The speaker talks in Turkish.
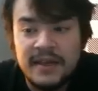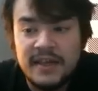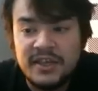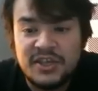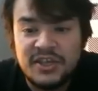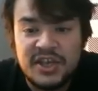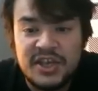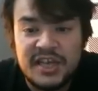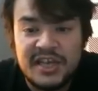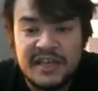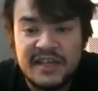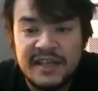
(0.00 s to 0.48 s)

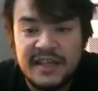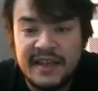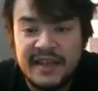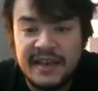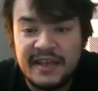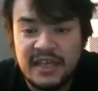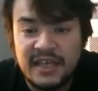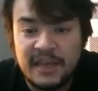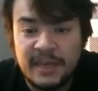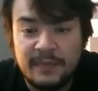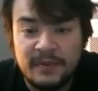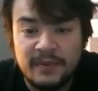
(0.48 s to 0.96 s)

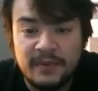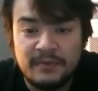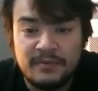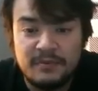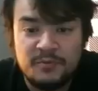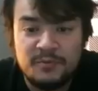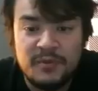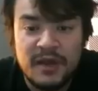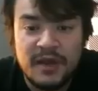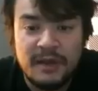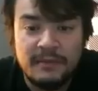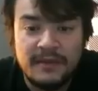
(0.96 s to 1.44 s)
çekinerek
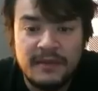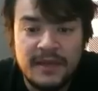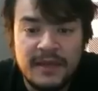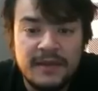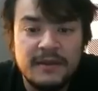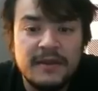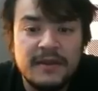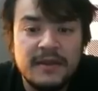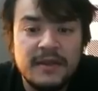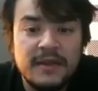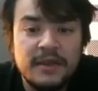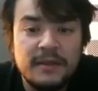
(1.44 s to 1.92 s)
yapılmış bir hamle.
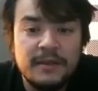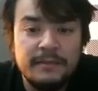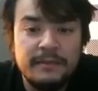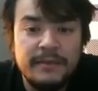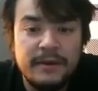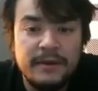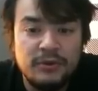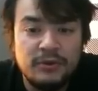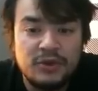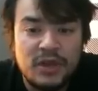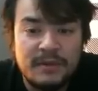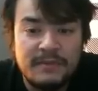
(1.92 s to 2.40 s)

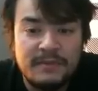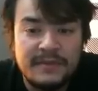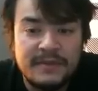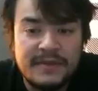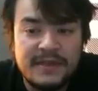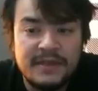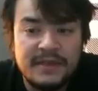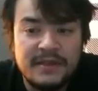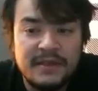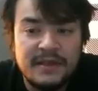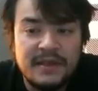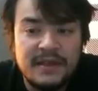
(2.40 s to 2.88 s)
B3
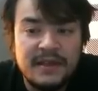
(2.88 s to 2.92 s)
hamlesi.